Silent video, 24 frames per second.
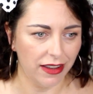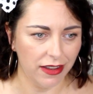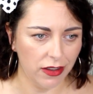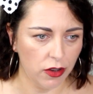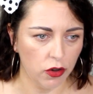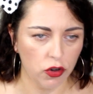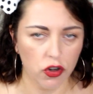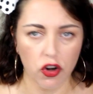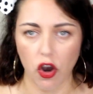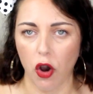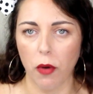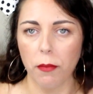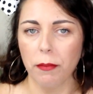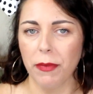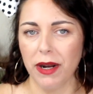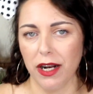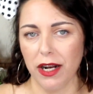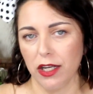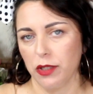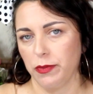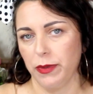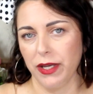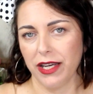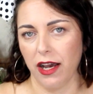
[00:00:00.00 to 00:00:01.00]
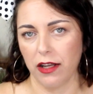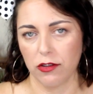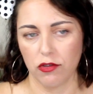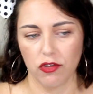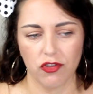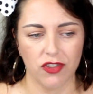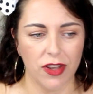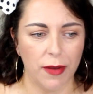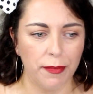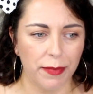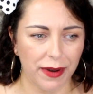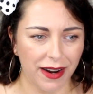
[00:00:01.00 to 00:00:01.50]
io no me l'ha spiegato
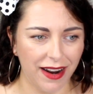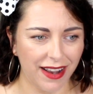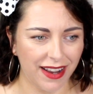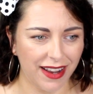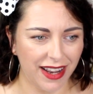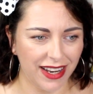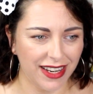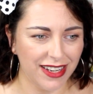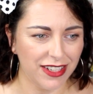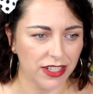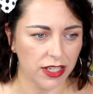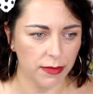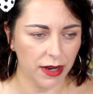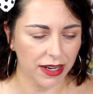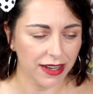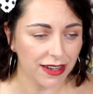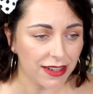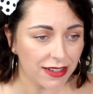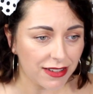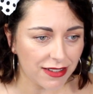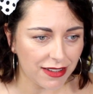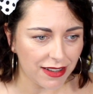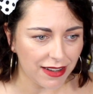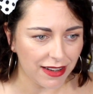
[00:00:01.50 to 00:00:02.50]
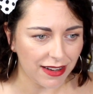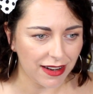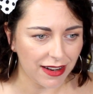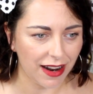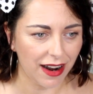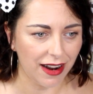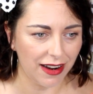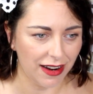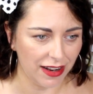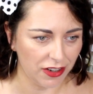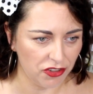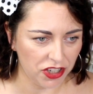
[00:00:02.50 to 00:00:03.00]
sempre la carissima
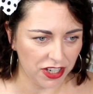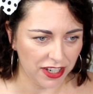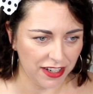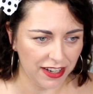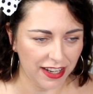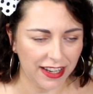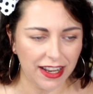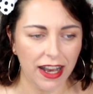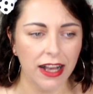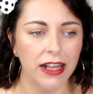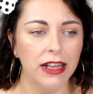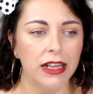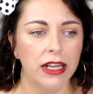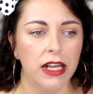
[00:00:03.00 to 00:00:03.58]
Cristina, la cinica